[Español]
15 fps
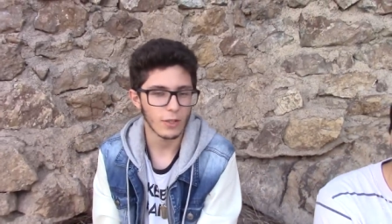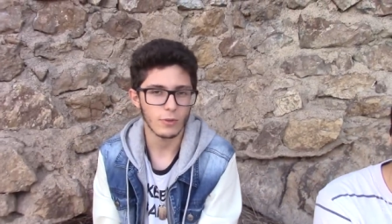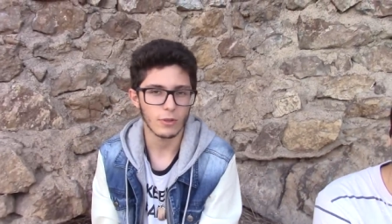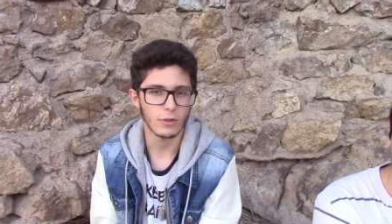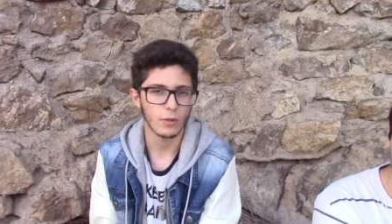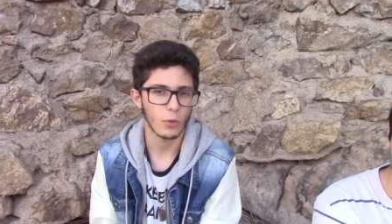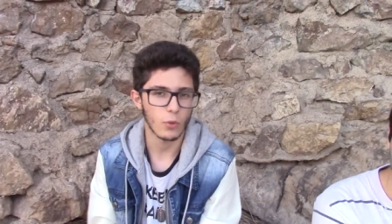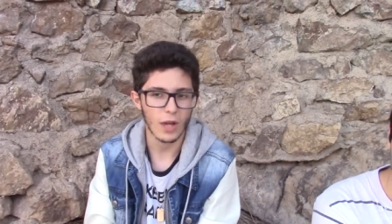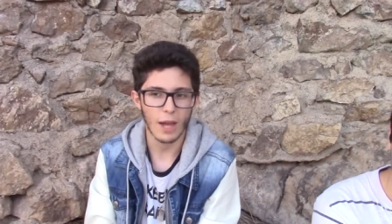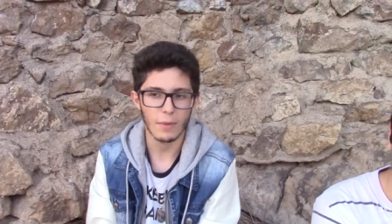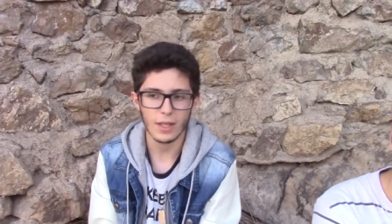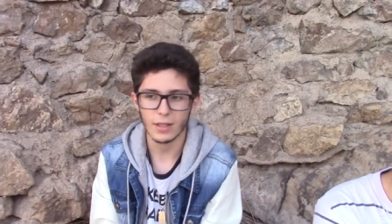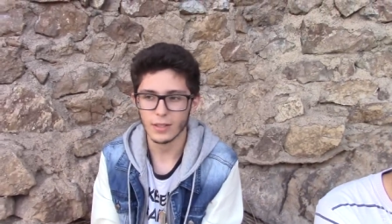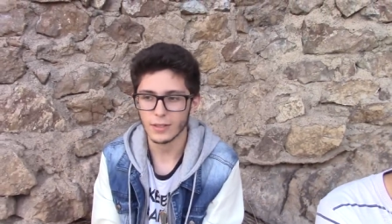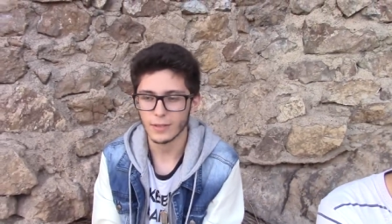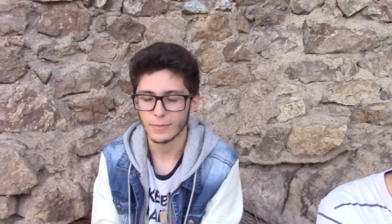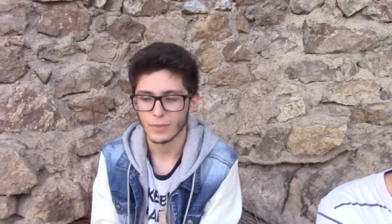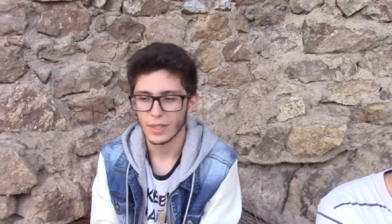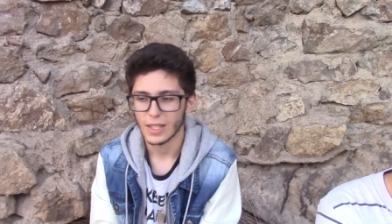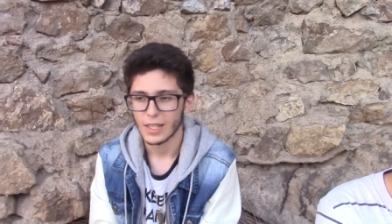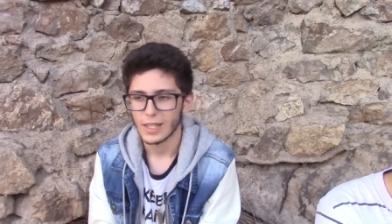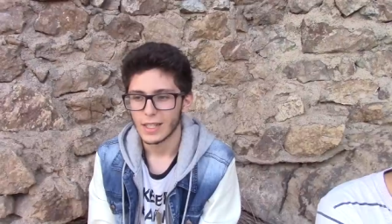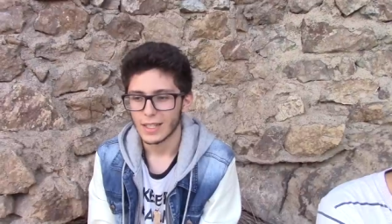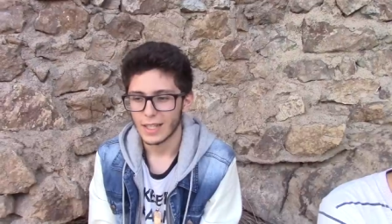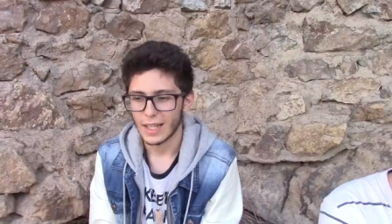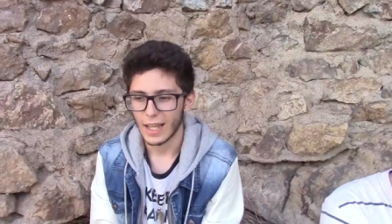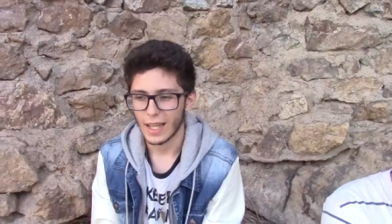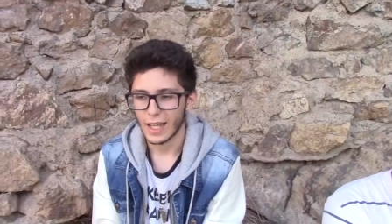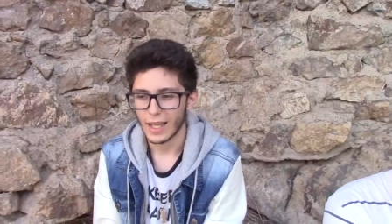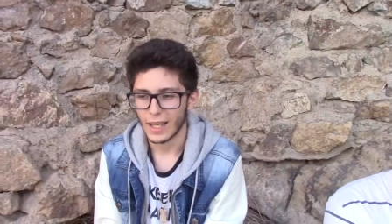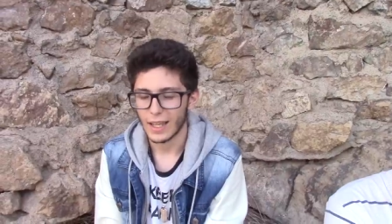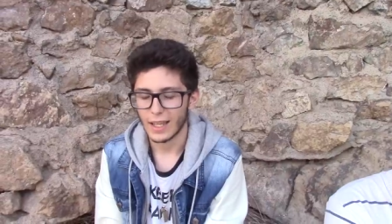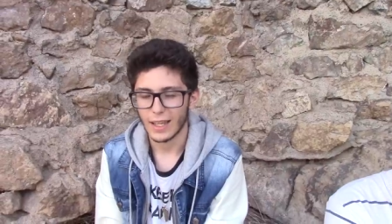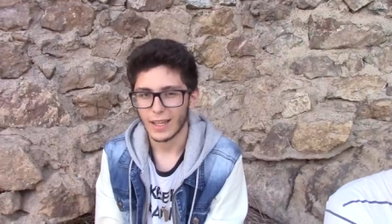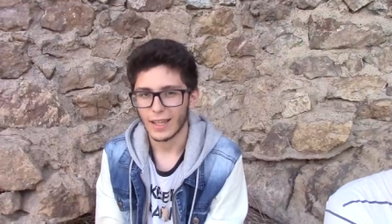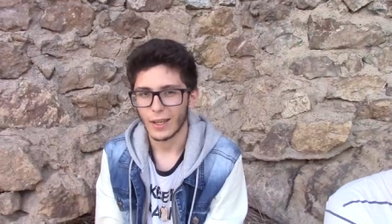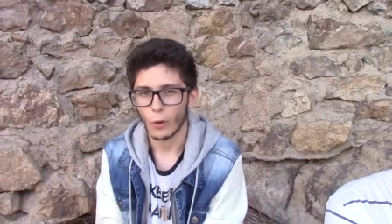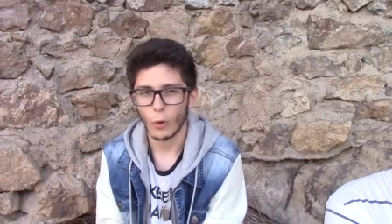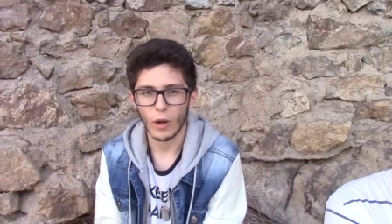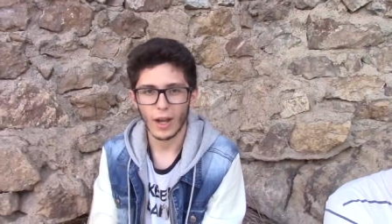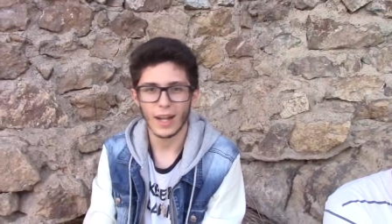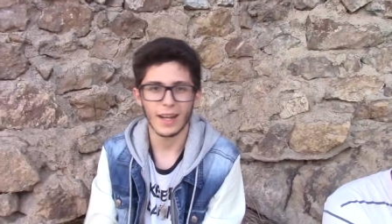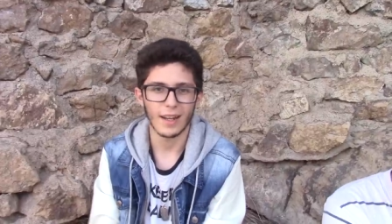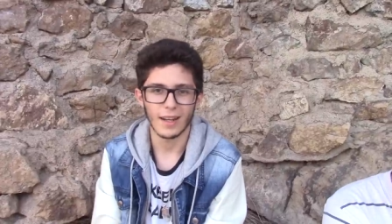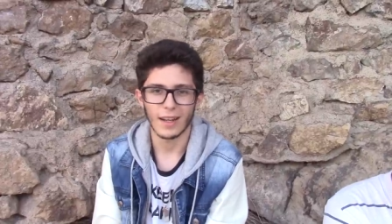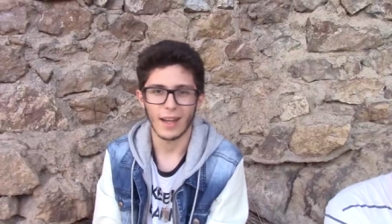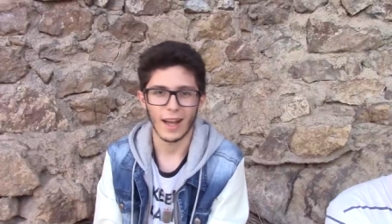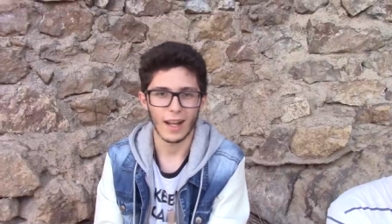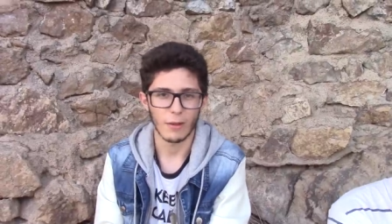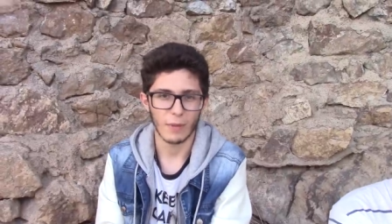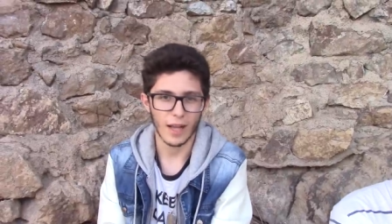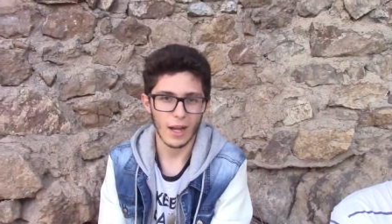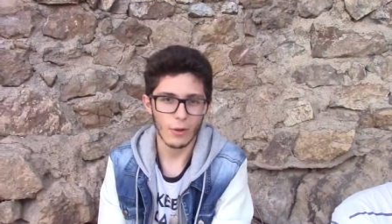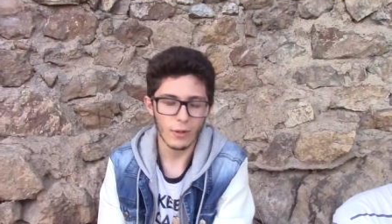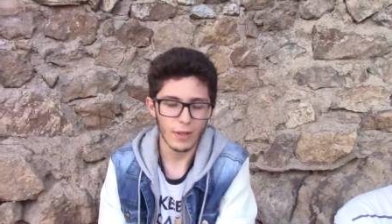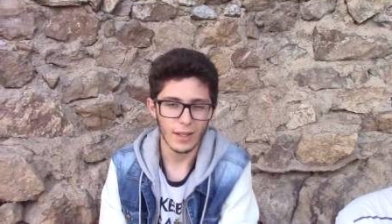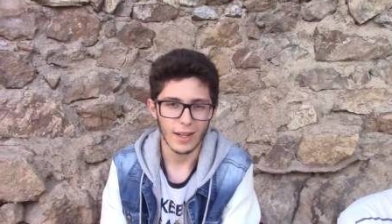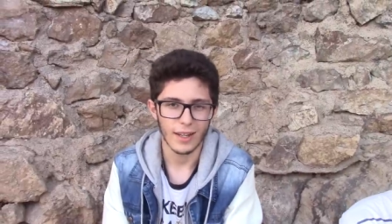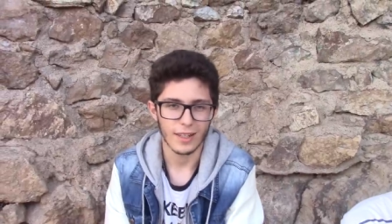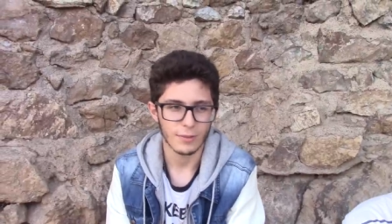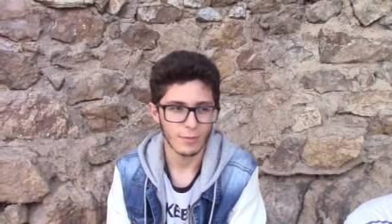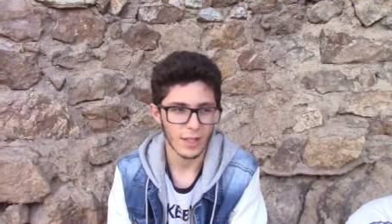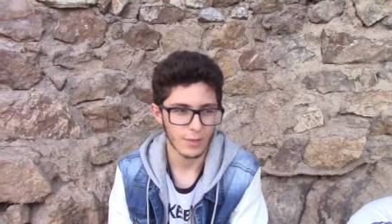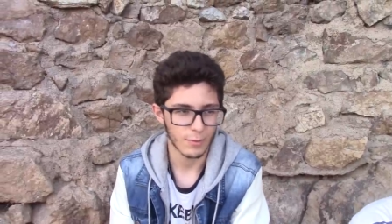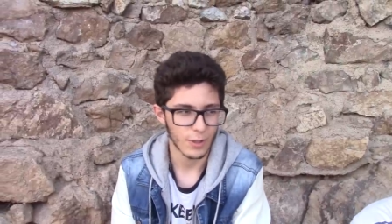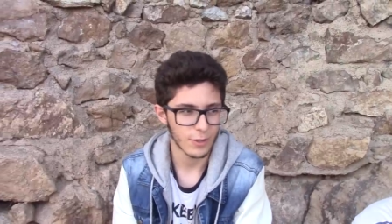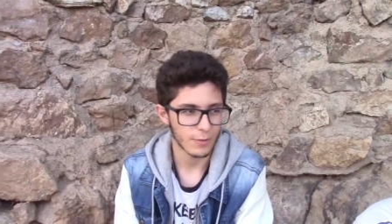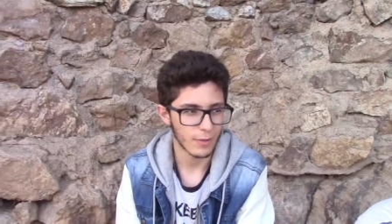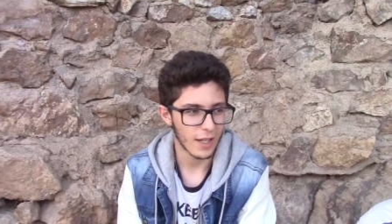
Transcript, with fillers: tengo un amigo que juega al, al Brawl, al Smash Bros.